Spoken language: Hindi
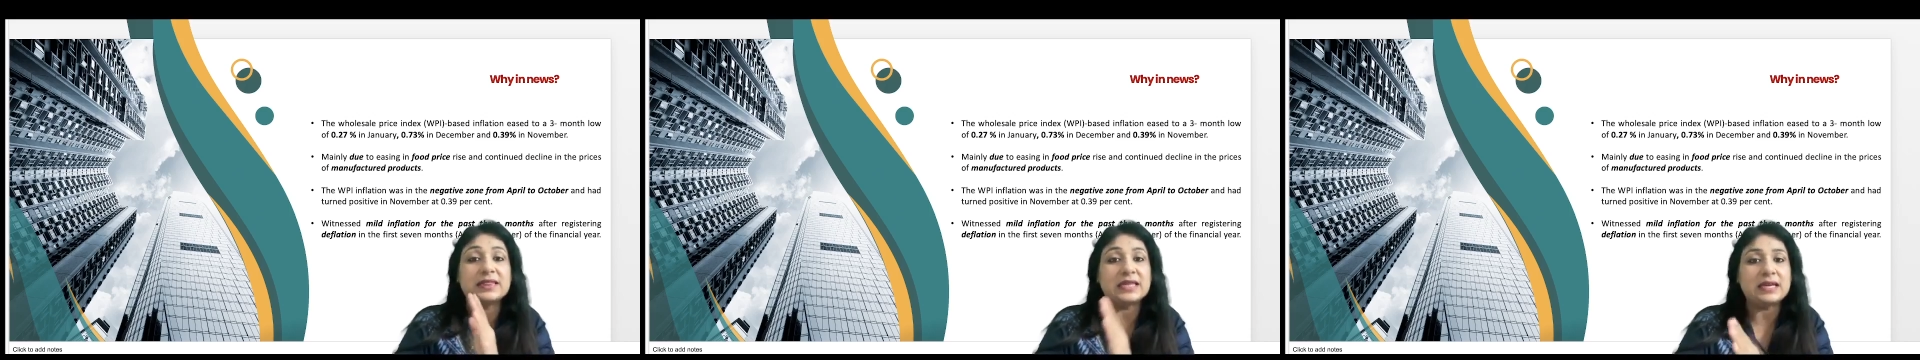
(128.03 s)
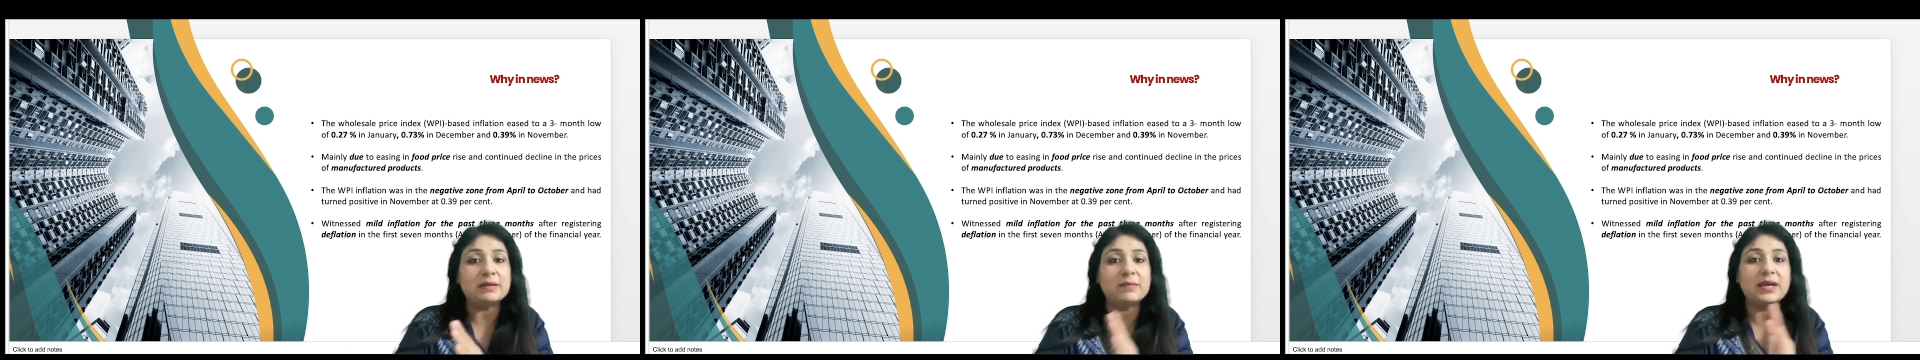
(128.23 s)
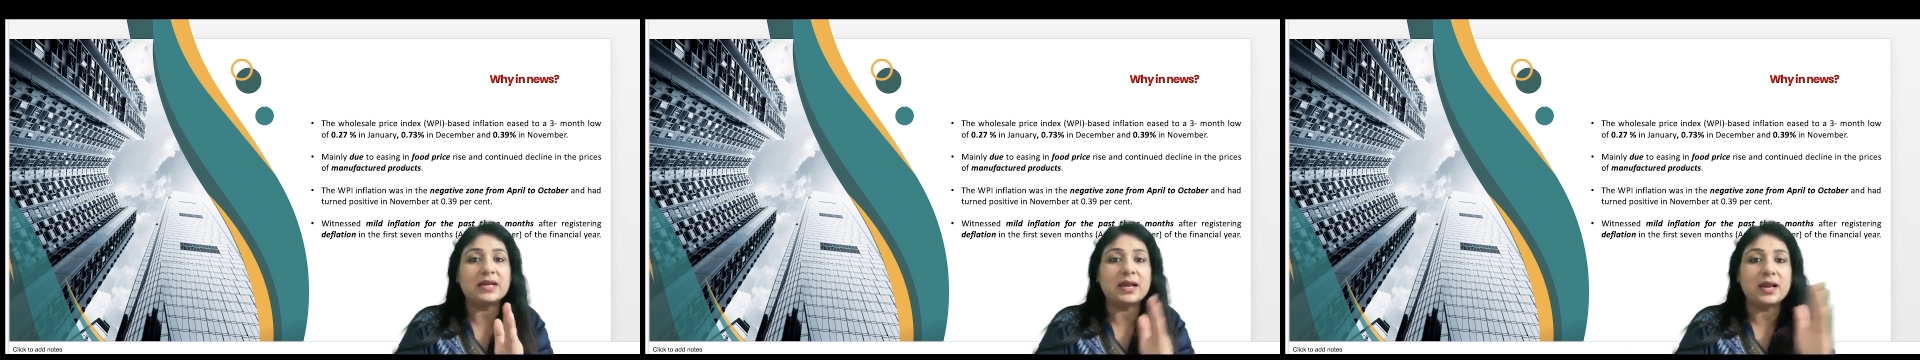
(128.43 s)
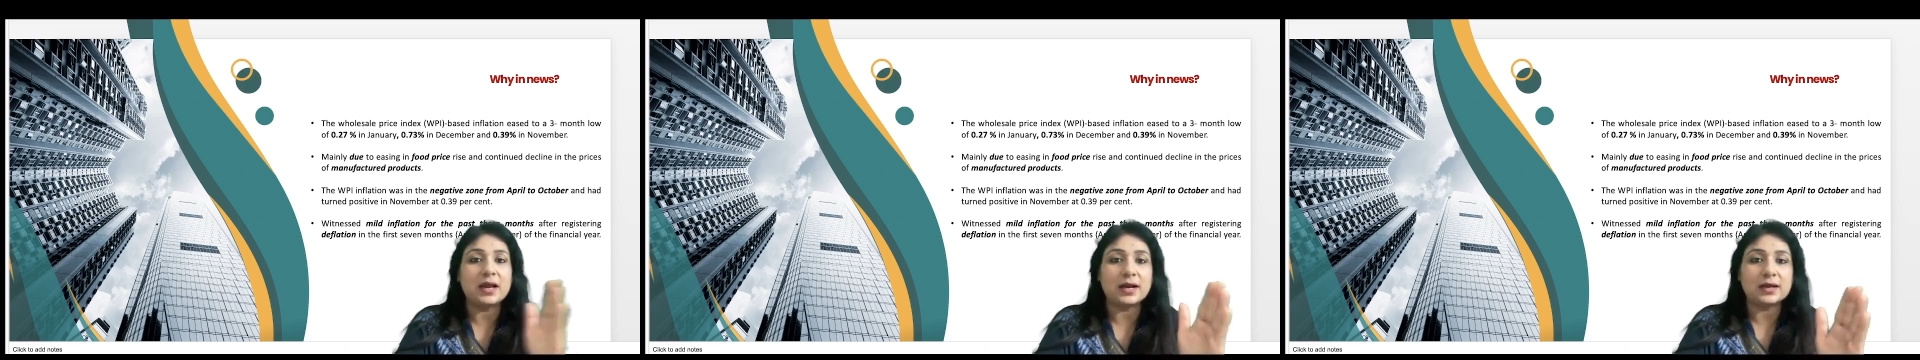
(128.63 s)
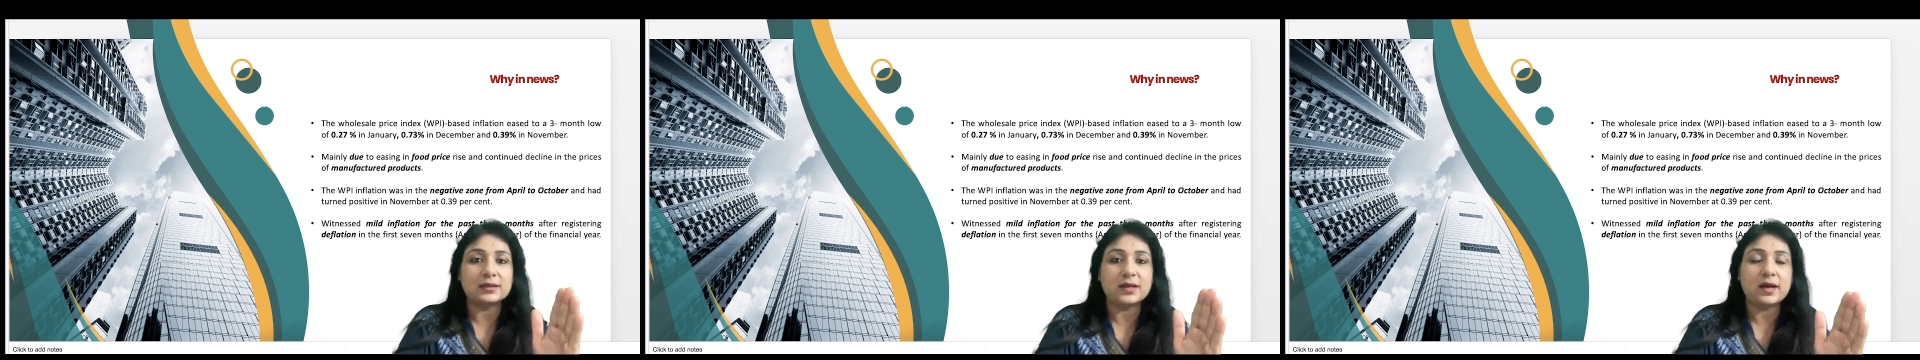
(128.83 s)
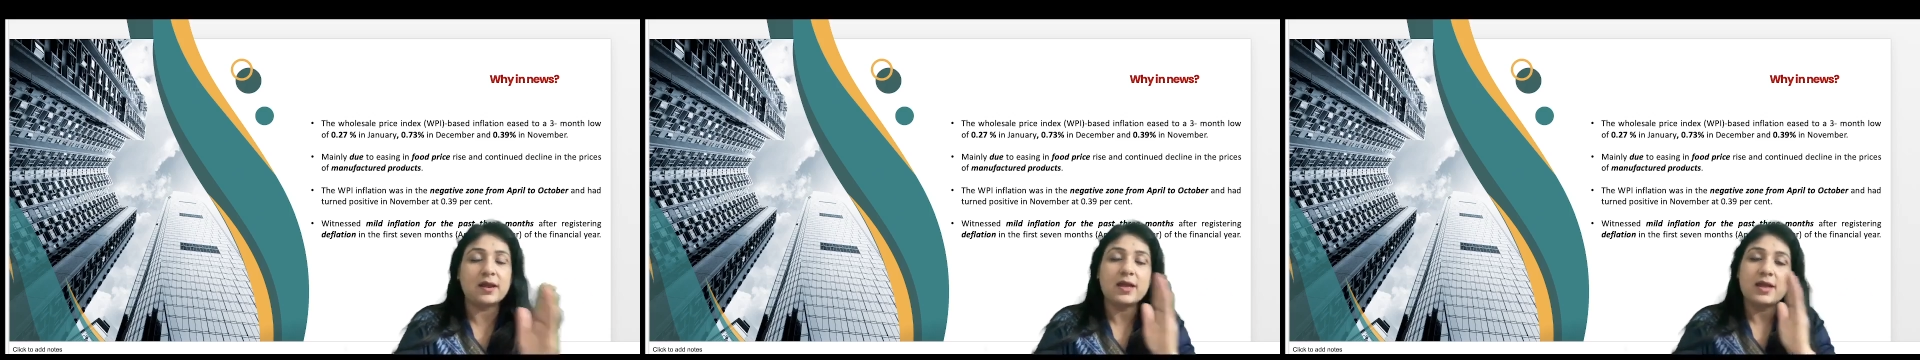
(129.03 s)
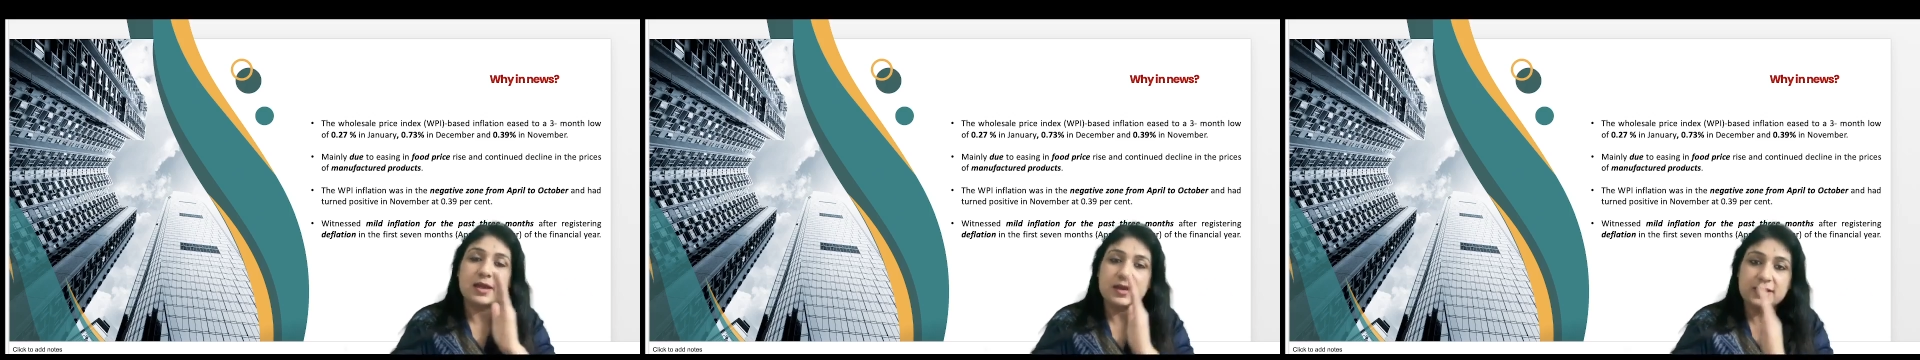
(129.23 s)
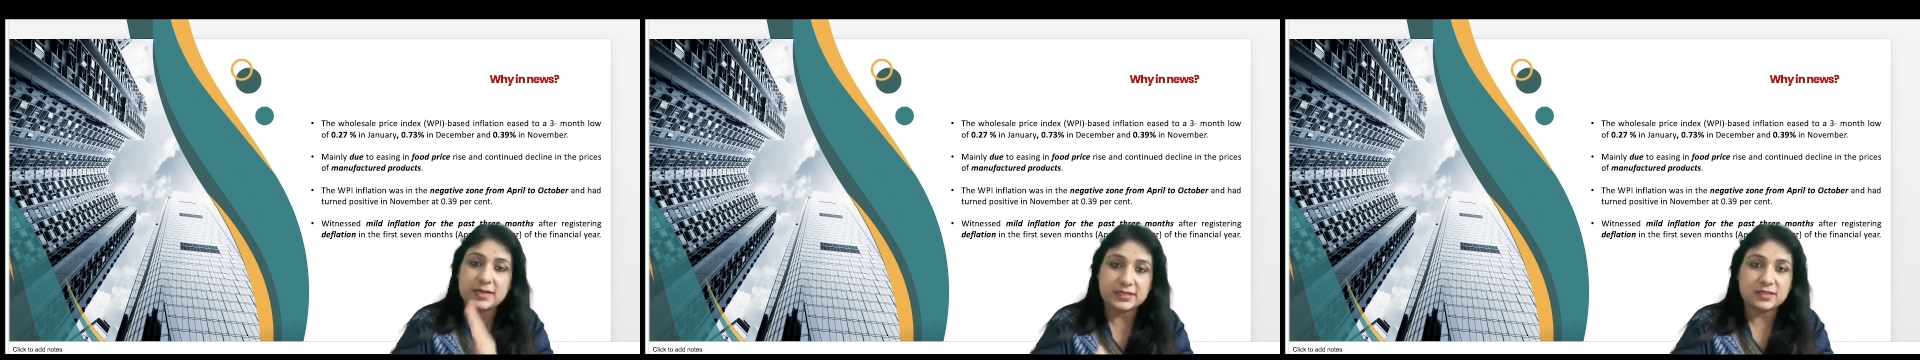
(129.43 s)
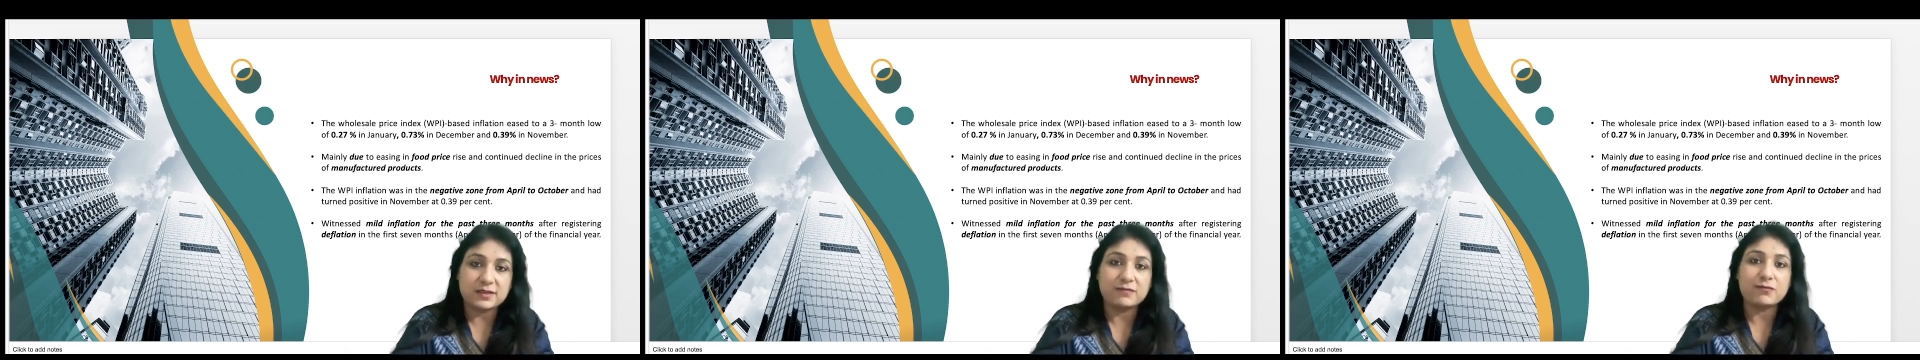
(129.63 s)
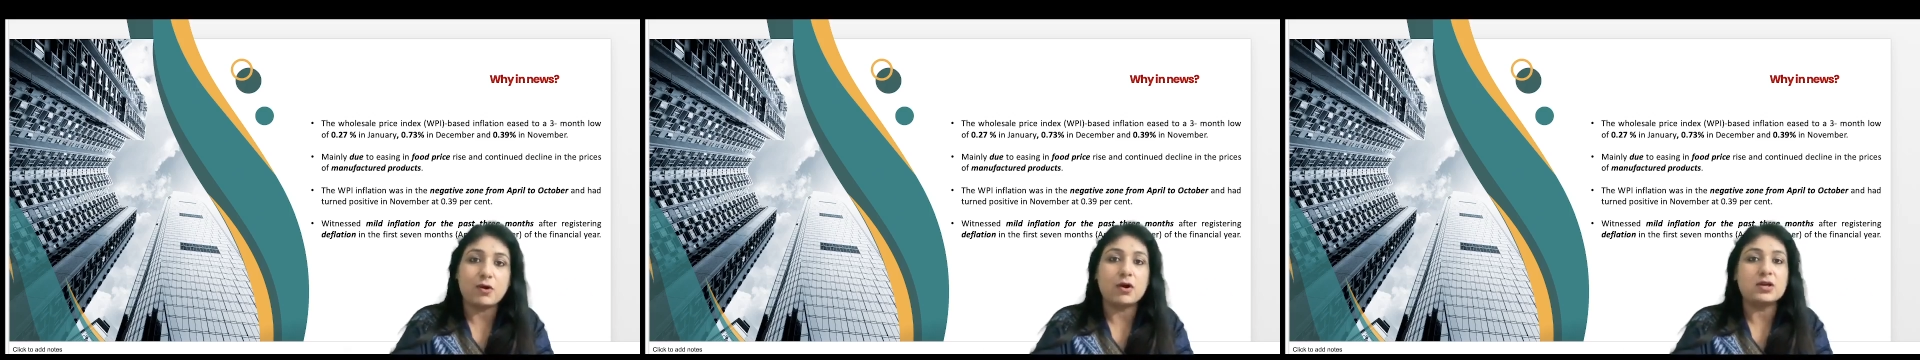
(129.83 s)
तीन महीने लगातार
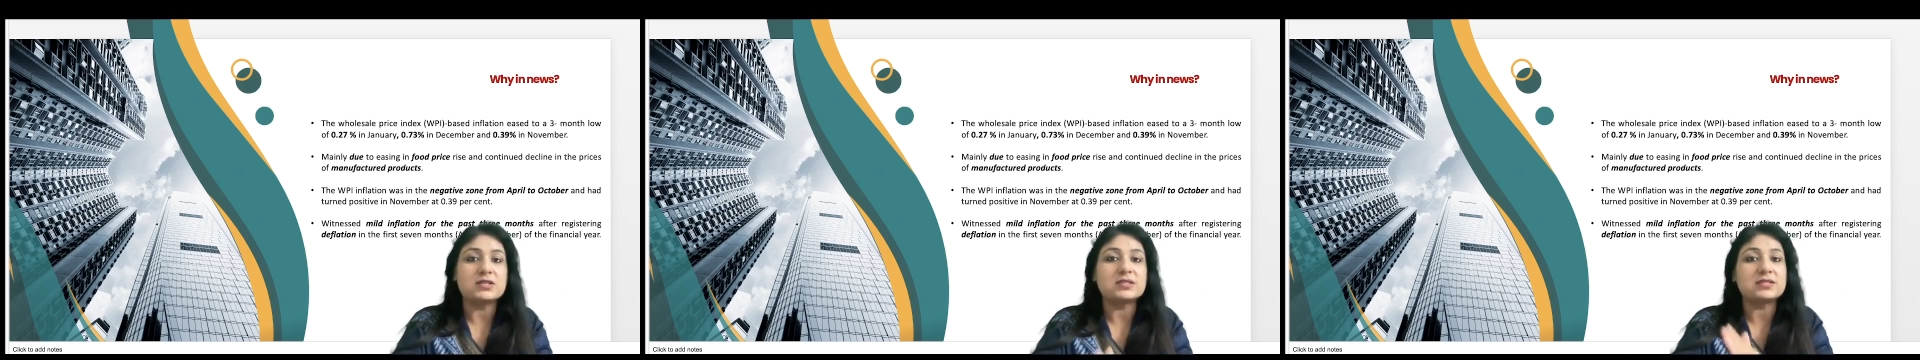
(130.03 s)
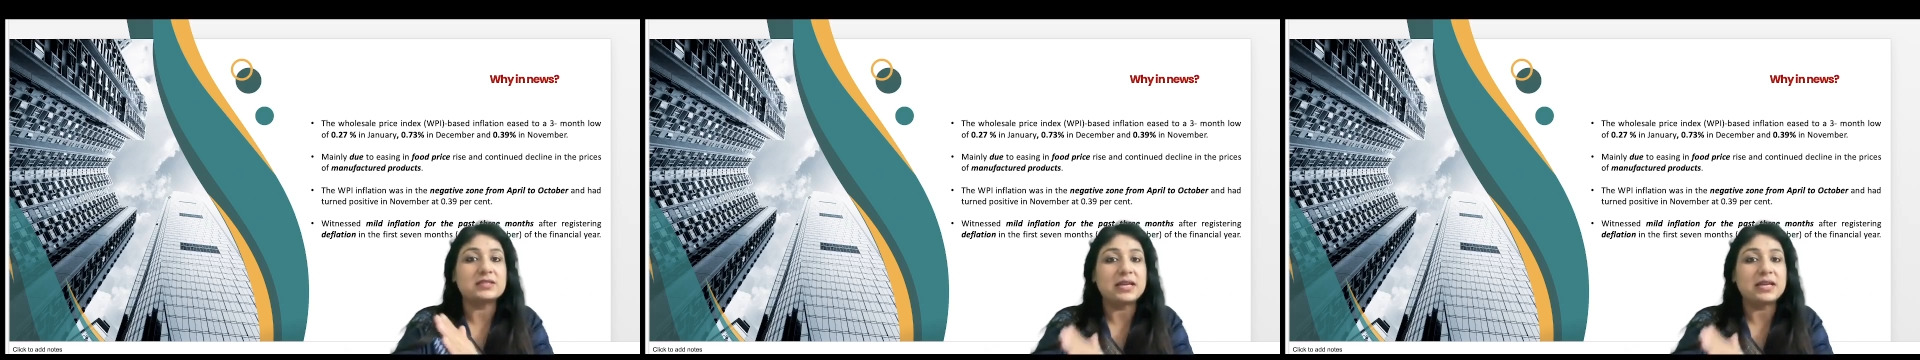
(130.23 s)
सब कॉर्स